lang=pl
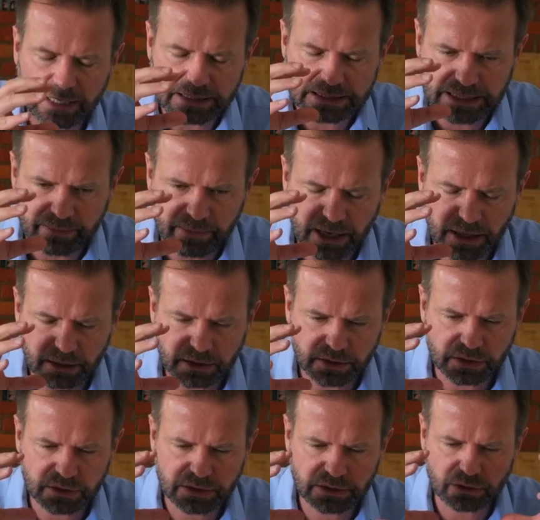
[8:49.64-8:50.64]
sama
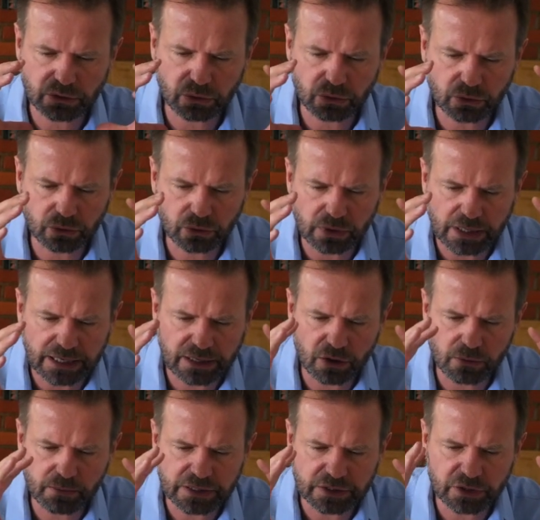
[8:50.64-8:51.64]
struktura
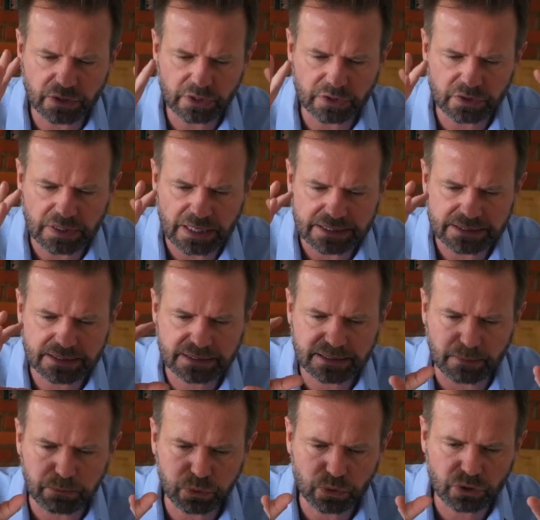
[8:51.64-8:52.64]
geometryczna jest
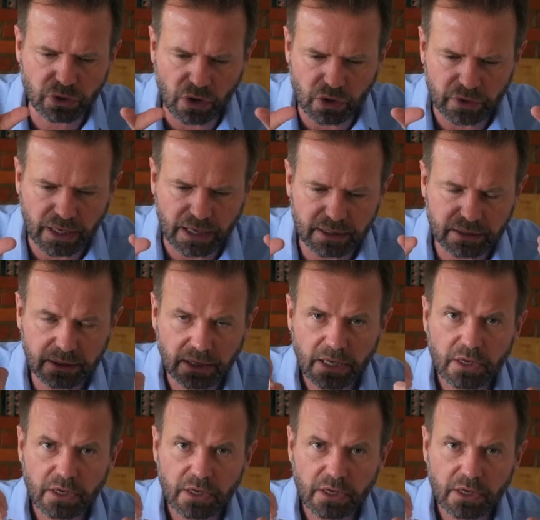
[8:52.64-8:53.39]
zaburzona,